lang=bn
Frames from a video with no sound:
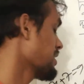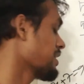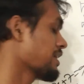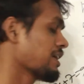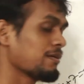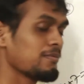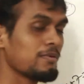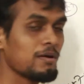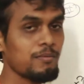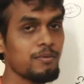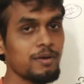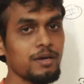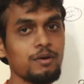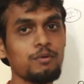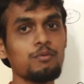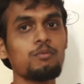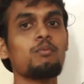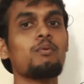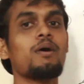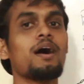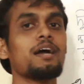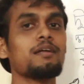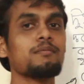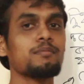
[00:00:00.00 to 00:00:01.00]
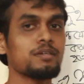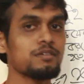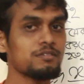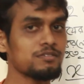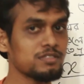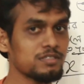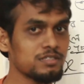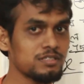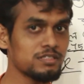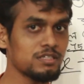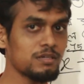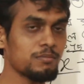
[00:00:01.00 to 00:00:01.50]
কীভাবে ওয়াইয়ের মান
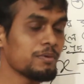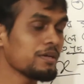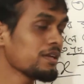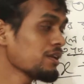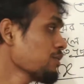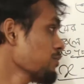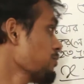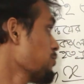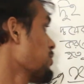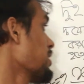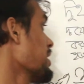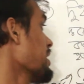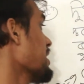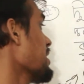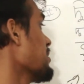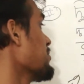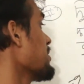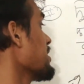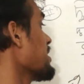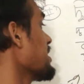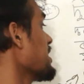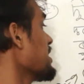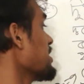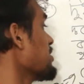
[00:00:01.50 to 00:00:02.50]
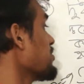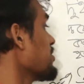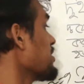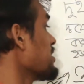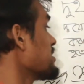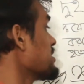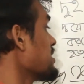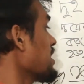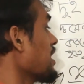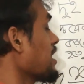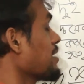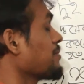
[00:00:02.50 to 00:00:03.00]
হচ্ছে সেভেন ওয়াইকে আমরা কী
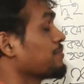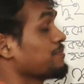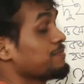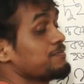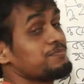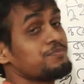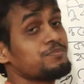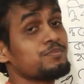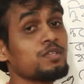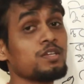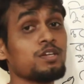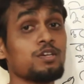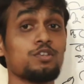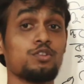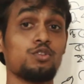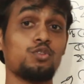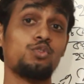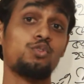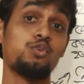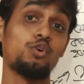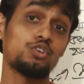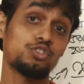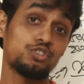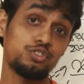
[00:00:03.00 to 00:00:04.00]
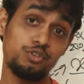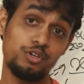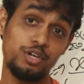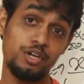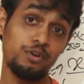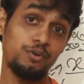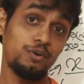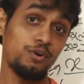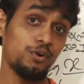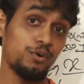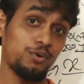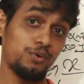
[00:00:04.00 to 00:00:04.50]
ধরেছিলাম
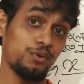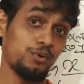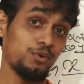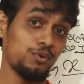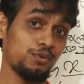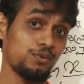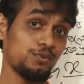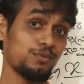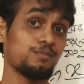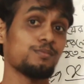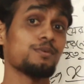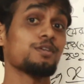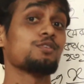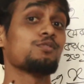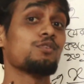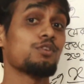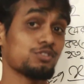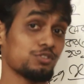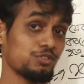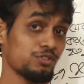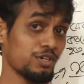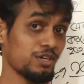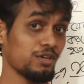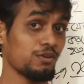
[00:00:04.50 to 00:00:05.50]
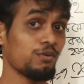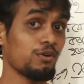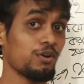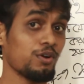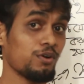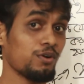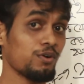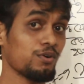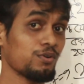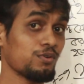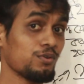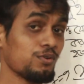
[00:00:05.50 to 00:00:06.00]
দশকের অঙ্ক মানে দশকের ঘরে
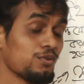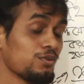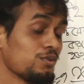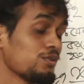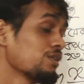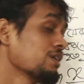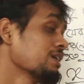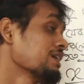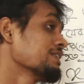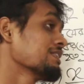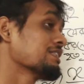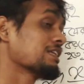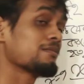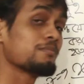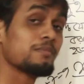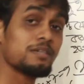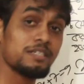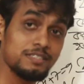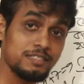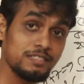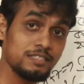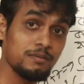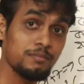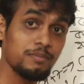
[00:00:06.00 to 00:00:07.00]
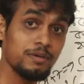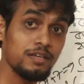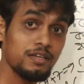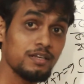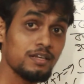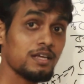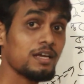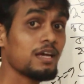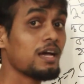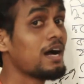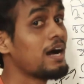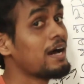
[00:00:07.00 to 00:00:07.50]
অঙ্ক তার মানে সেভেন
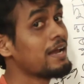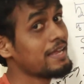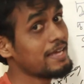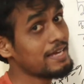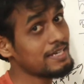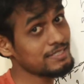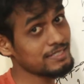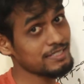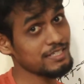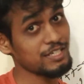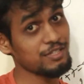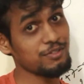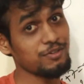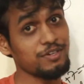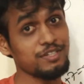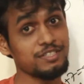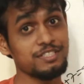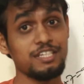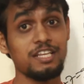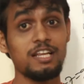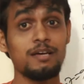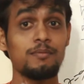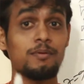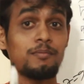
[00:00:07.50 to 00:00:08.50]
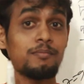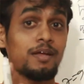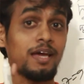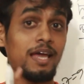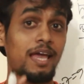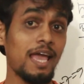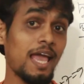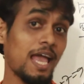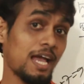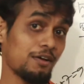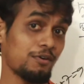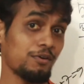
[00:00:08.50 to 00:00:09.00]
আর এক্সকে ধরেছিলাম আমরা
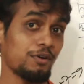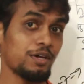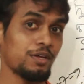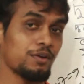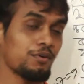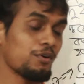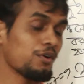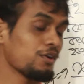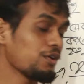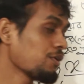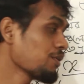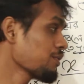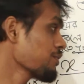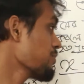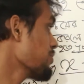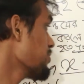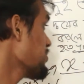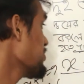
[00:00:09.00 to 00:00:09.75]
এককের ঘরে অঙ্ক